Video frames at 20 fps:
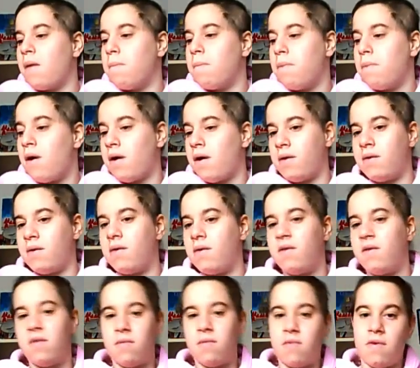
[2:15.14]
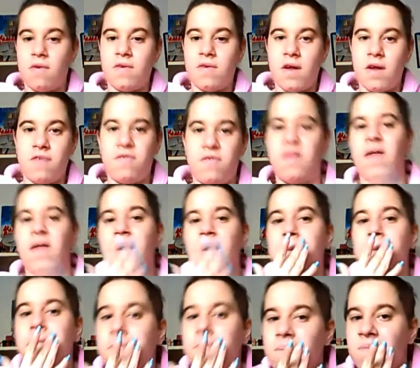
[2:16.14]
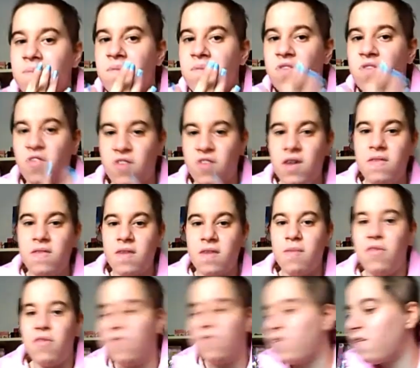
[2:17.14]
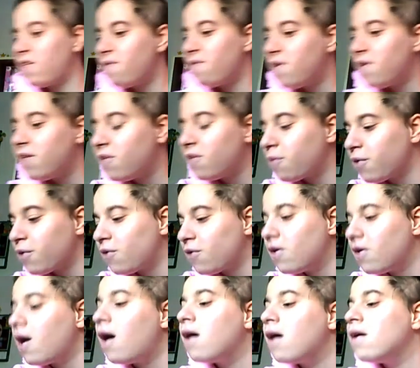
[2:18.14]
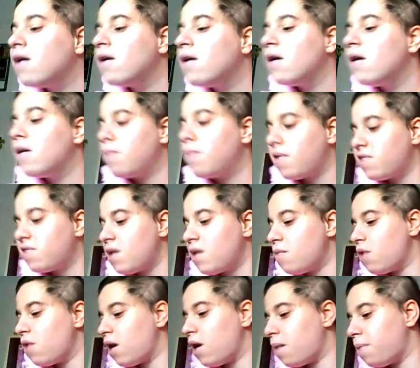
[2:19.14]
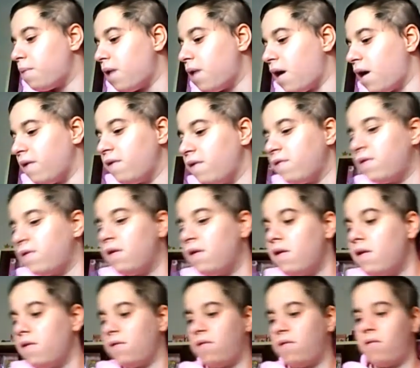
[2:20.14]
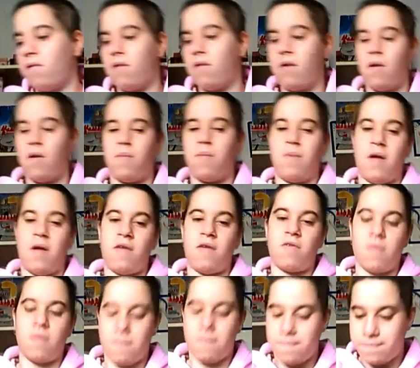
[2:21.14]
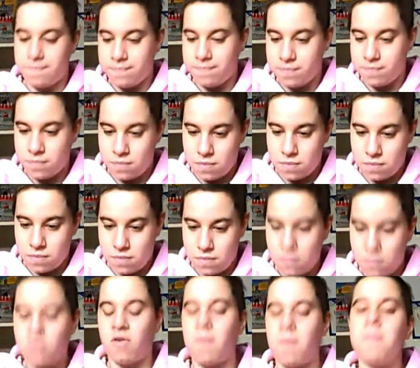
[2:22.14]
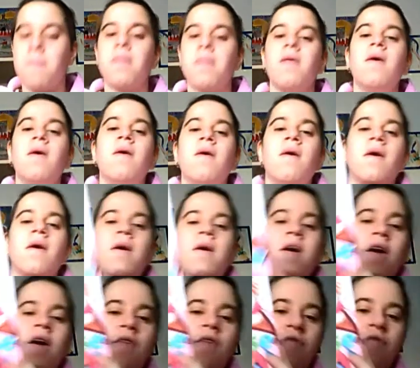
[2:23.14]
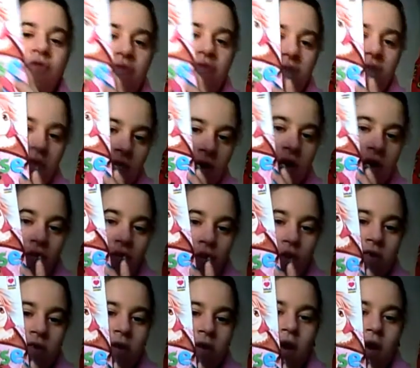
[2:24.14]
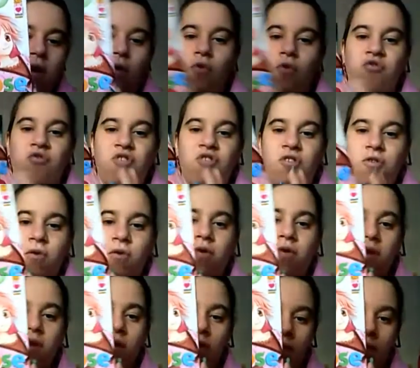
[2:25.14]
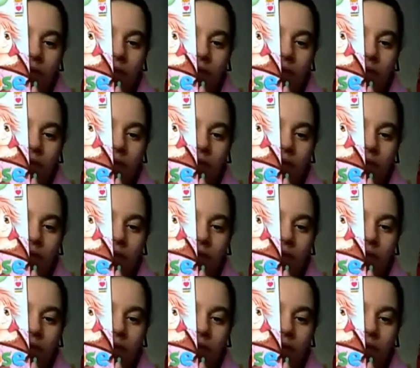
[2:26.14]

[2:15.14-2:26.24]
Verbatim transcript: poi siamo quasi alla fine eh? sono 30 minuti di video per ora passiamo alla Planet di cui ho preso Mm, sì. chitose o citose, come